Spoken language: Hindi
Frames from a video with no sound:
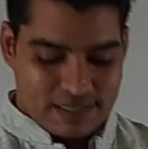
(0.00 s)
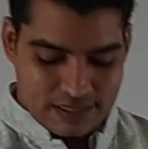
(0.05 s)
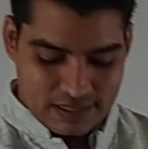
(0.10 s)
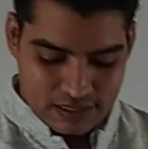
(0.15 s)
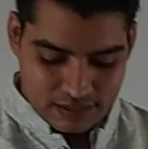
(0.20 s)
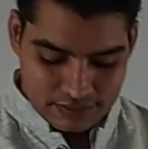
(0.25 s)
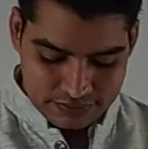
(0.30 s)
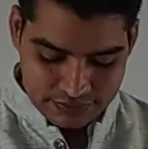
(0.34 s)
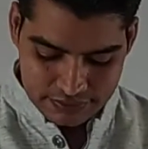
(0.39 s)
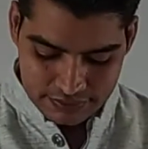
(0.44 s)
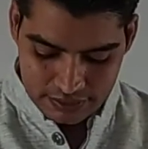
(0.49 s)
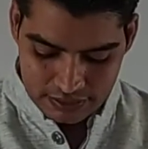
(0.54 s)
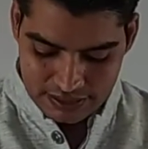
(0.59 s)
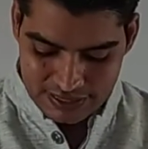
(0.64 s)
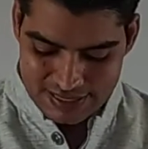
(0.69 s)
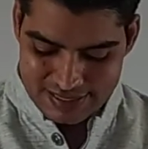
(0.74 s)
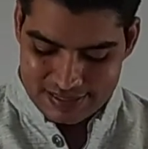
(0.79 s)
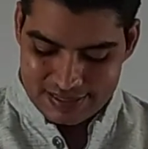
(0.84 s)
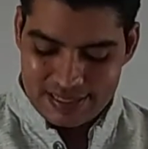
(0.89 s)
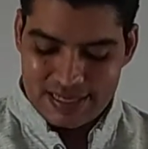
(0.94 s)
की तरफ
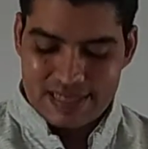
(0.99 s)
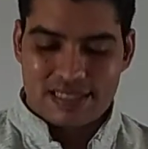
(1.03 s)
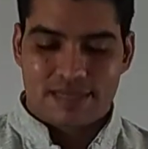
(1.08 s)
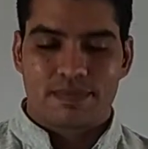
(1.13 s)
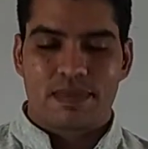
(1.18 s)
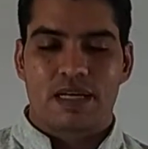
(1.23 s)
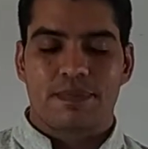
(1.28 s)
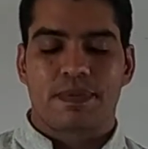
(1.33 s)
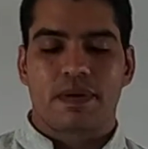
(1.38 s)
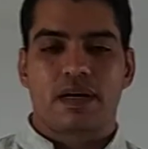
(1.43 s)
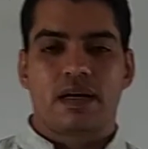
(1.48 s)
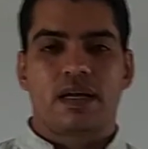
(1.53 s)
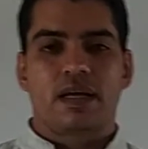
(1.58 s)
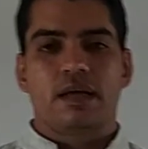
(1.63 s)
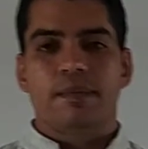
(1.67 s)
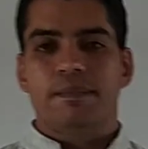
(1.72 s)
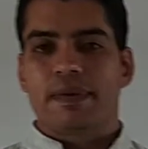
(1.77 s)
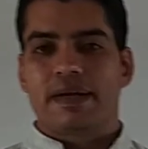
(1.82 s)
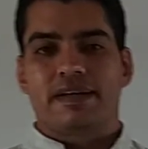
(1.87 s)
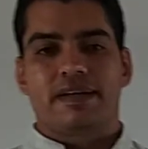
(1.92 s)
लास्ट क्लास में अपन ने
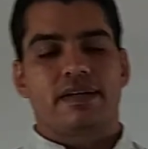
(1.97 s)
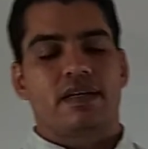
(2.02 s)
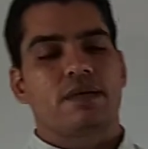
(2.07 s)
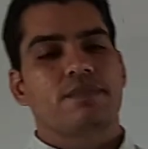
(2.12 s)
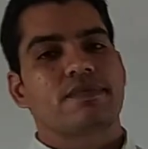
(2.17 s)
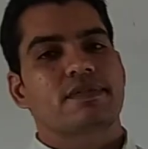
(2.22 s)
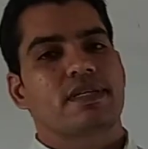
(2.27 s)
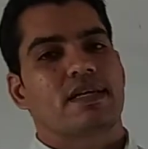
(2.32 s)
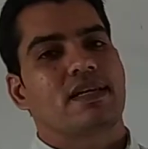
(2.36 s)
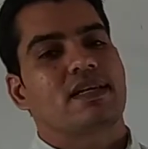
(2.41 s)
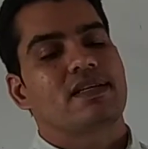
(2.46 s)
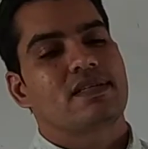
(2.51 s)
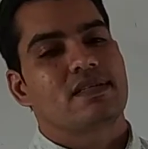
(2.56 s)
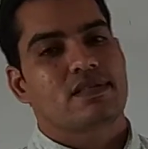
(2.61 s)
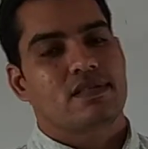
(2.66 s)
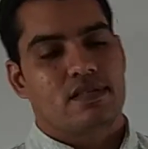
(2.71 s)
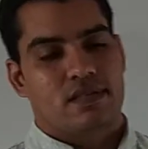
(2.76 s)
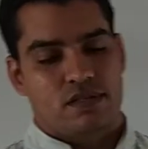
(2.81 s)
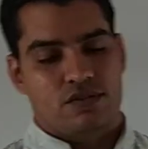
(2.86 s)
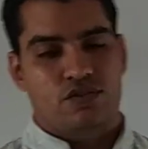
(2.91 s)
बैक्टीरियम सेल
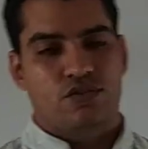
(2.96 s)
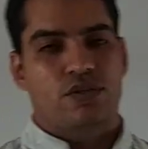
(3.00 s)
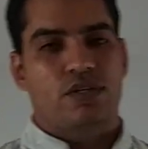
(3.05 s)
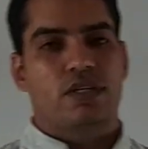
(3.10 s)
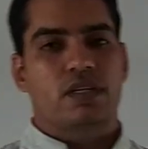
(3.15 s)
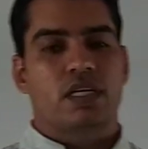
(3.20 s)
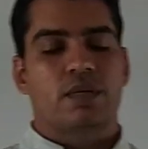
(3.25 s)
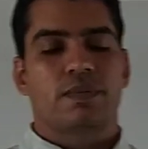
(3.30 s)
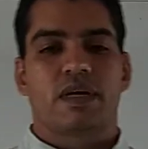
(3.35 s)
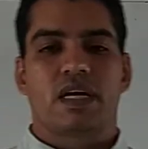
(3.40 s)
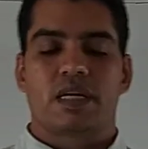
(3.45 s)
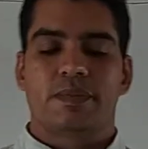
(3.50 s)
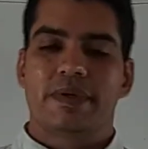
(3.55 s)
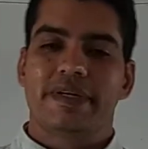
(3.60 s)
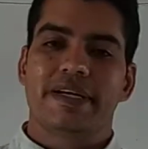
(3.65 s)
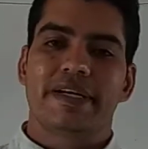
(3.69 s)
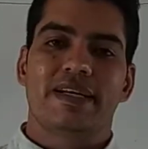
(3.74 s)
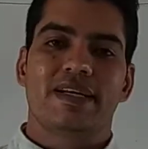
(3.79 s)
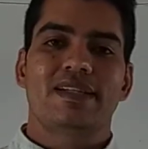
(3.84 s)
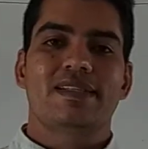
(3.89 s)
स्ट्रक्चर के बारे में
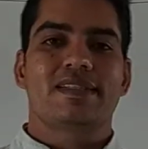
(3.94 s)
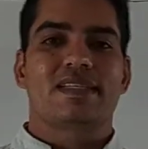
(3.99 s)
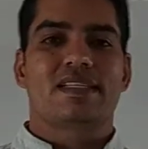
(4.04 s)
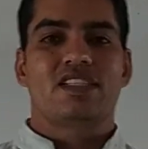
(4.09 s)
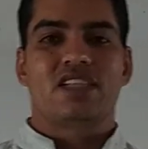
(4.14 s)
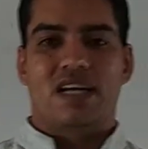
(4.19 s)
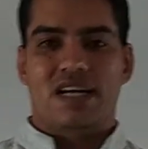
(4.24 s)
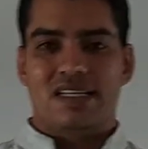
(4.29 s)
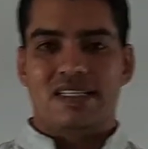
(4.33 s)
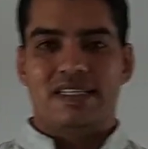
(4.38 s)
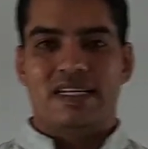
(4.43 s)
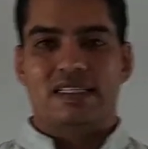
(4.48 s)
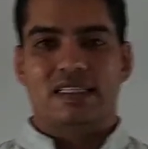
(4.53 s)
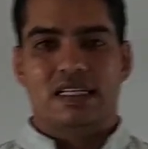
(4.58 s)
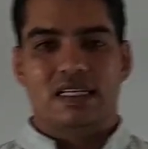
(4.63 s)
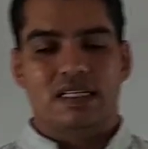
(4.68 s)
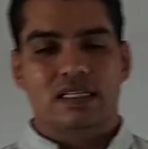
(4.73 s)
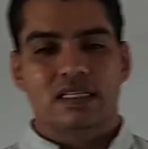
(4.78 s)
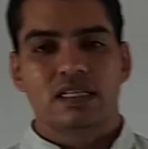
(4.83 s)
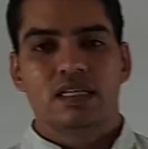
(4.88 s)
डिटेल से जान लिया
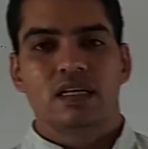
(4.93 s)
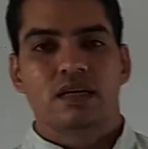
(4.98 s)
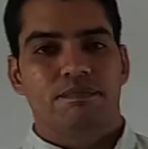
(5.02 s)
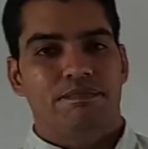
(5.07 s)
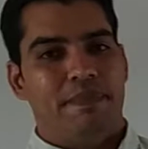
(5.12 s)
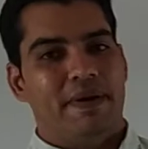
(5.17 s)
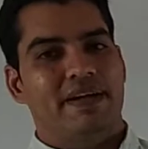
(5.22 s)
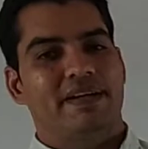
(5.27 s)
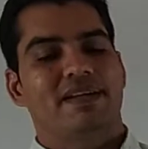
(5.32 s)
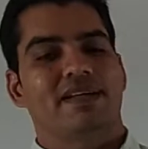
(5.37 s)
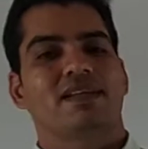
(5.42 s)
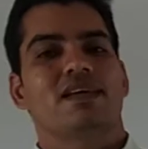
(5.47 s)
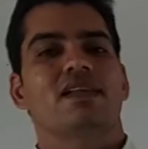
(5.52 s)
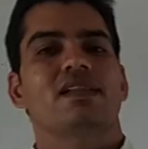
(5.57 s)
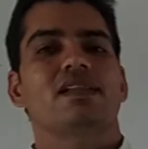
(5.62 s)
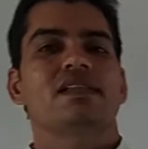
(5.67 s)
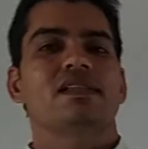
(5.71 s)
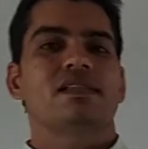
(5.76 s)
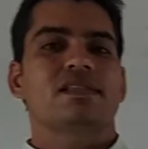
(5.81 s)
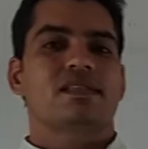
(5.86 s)
था
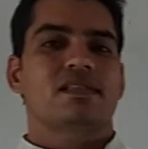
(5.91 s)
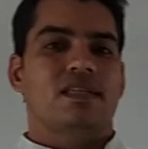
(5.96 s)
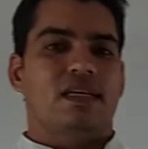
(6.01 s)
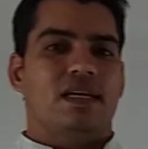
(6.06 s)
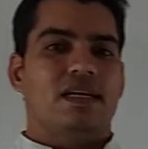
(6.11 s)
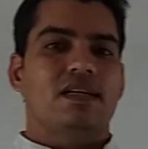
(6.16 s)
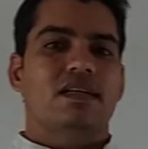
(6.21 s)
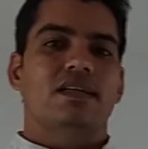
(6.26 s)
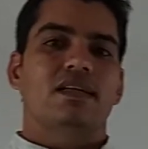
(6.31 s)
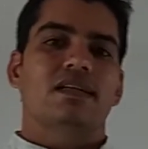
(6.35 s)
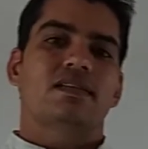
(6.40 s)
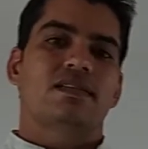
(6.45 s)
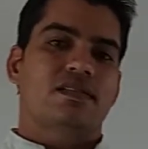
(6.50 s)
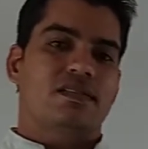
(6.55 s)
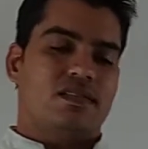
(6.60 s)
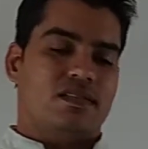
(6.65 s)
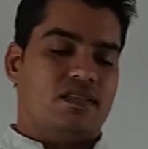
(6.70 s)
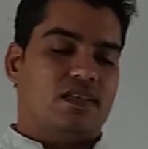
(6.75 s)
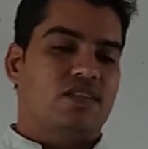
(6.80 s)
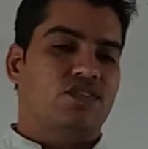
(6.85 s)
बैक्टीरियल सेल
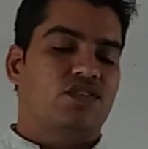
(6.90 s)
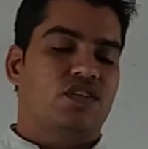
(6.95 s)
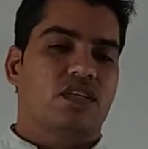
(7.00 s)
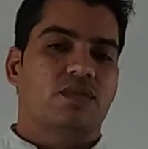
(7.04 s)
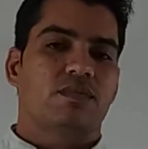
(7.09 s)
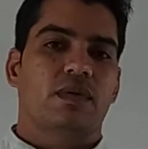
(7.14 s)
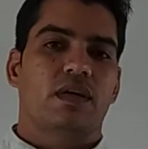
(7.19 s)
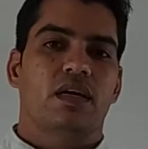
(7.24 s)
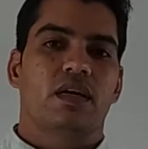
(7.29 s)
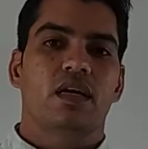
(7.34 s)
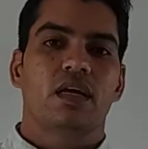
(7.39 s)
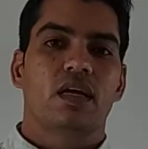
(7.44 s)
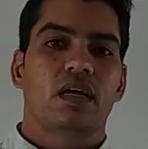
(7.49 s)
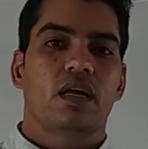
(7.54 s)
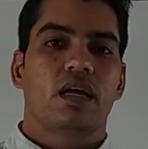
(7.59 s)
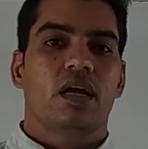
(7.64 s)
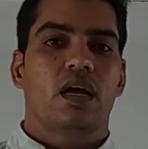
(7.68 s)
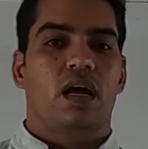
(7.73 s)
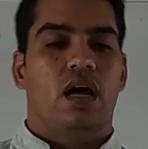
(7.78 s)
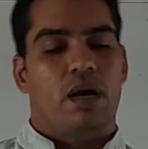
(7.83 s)
स्ट्रक्चर में
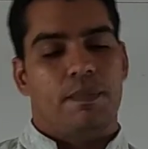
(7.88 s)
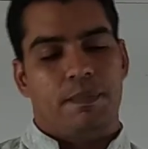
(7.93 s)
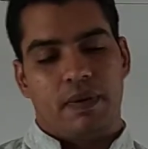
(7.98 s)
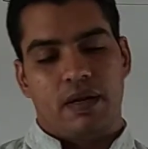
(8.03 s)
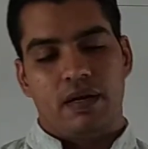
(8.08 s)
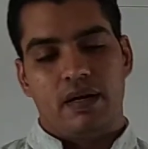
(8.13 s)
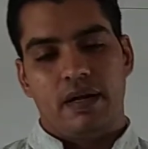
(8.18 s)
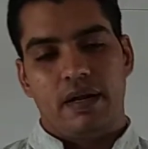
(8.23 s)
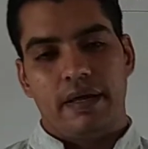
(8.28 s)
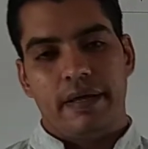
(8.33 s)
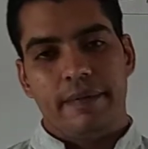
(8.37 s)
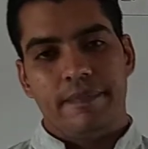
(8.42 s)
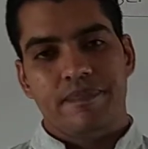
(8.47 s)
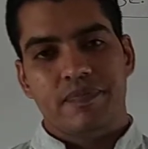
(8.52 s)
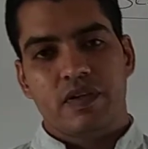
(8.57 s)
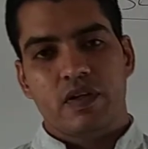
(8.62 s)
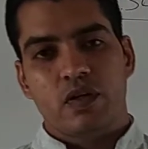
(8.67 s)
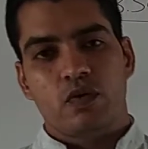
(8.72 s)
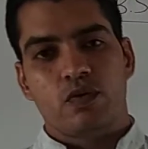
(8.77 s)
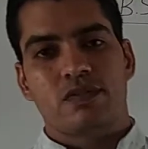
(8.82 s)
अपन ने
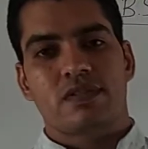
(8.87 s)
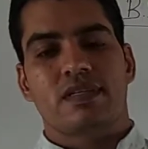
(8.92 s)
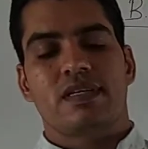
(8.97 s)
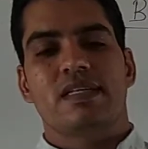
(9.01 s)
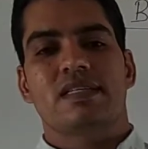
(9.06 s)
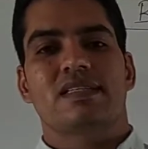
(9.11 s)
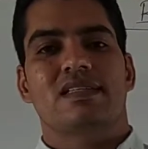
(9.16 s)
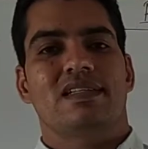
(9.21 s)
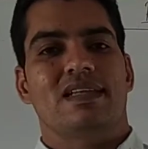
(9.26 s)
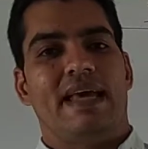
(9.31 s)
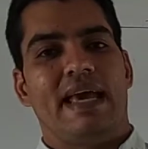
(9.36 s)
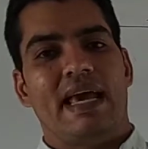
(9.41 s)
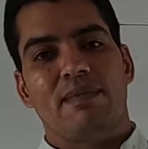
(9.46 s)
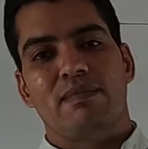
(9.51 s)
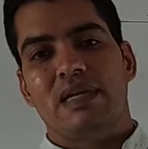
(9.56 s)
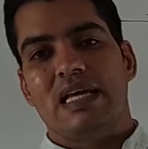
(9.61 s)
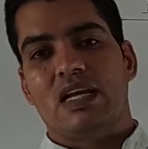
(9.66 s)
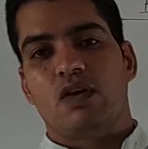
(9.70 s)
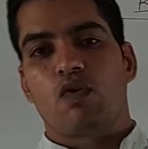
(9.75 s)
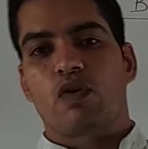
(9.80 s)
उसकी स्लाइम
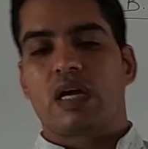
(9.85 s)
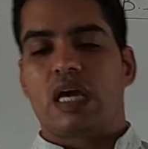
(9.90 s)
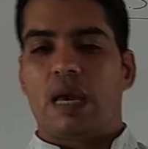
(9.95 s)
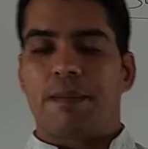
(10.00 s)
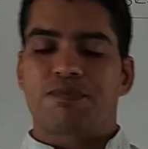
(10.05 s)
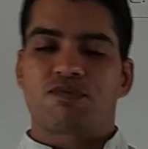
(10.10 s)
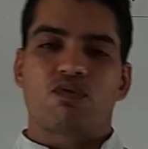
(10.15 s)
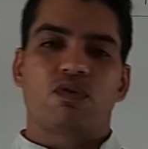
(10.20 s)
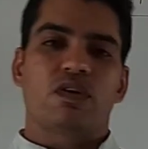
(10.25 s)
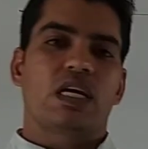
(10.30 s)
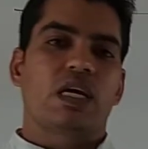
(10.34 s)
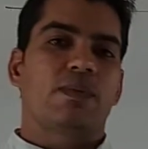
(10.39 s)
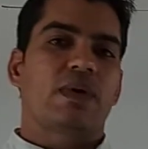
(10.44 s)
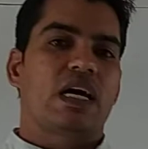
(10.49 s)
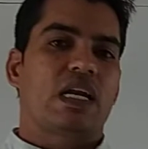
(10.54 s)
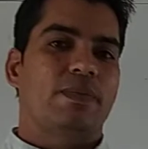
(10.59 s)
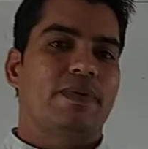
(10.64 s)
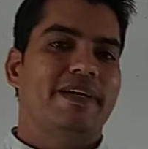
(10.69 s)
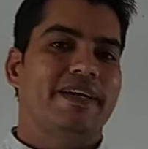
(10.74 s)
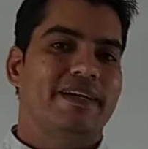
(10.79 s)
लेयर और कैप्सूल के
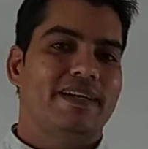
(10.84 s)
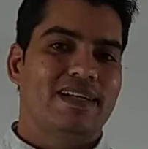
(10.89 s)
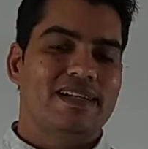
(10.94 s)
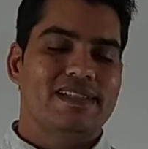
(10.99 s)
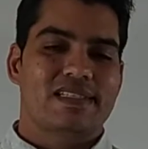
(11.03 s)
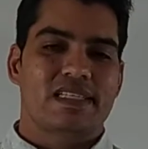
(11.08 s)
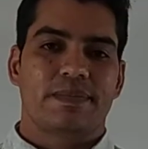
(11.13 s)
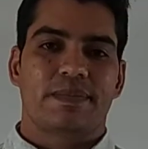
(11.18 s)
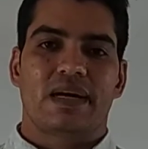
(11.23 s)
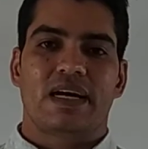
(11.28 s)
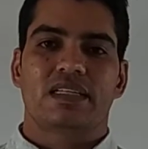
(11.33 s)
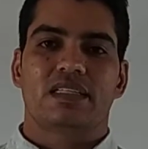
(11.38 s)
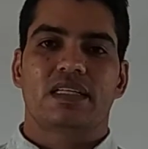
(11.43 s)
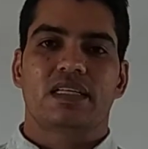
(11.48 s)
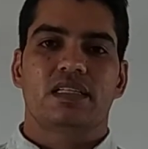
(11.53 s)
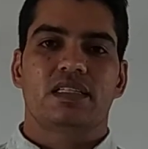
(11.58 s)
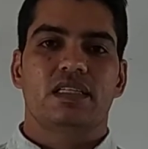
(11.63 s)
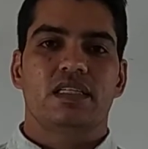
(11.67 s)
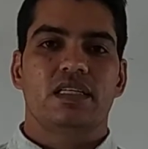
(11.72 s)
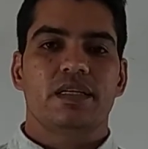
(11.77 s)
बारे में डिटेल से बात
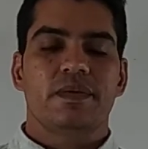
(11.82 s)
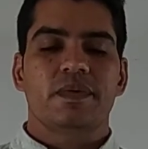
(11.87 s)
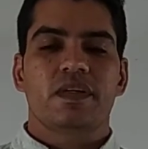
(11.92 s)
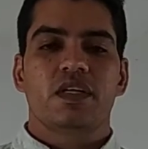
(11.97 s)
की थी